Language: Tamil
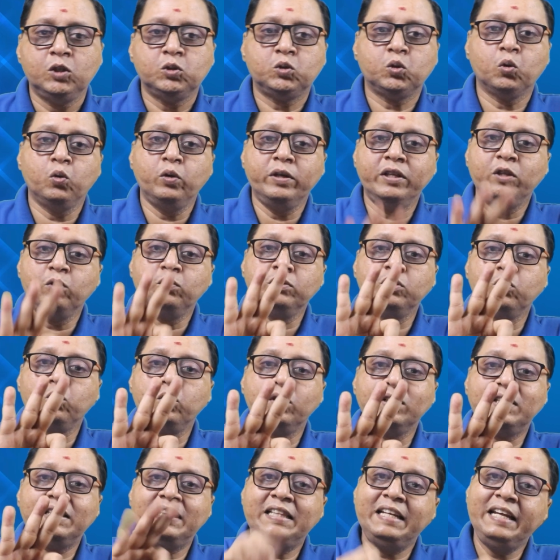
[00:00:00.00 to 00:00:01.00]
ஸோ இது வந்து
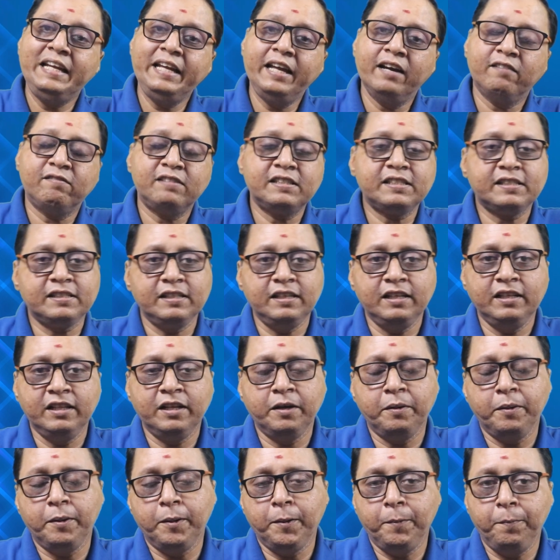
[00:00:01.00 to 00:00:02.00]
ஒரு த்ரீ ஹவர்ஸ்
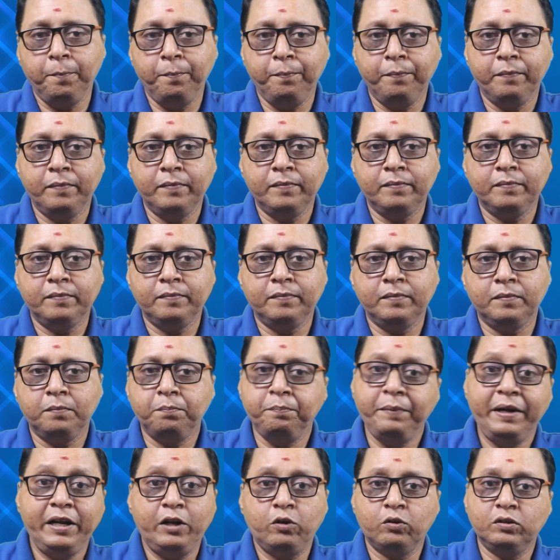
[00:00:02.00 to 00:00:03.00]
இந்த
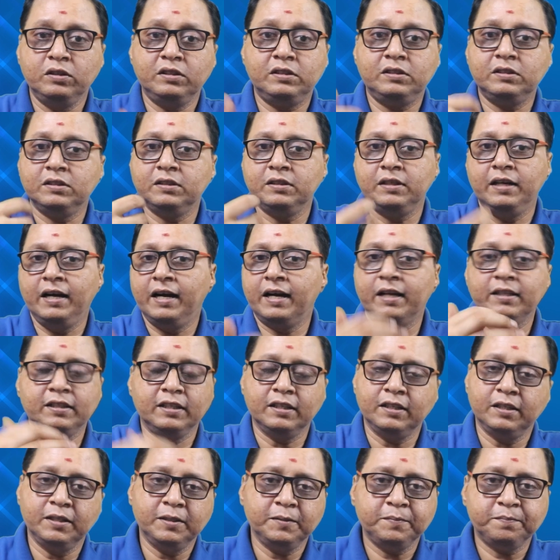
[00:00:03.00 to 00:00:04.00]
மீட் வந்துட்டு
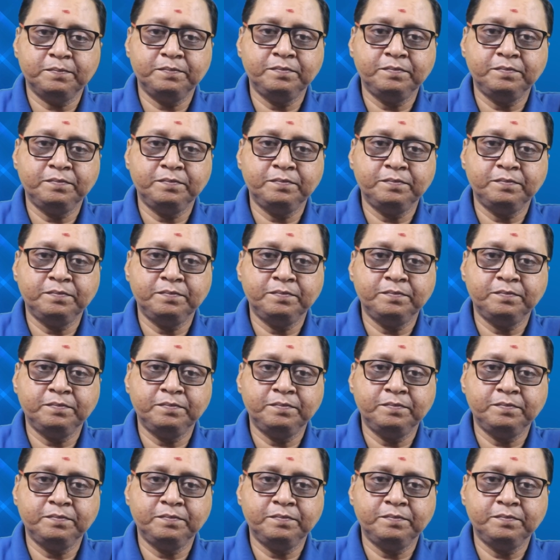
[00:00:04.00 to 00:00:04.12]
நடந்தது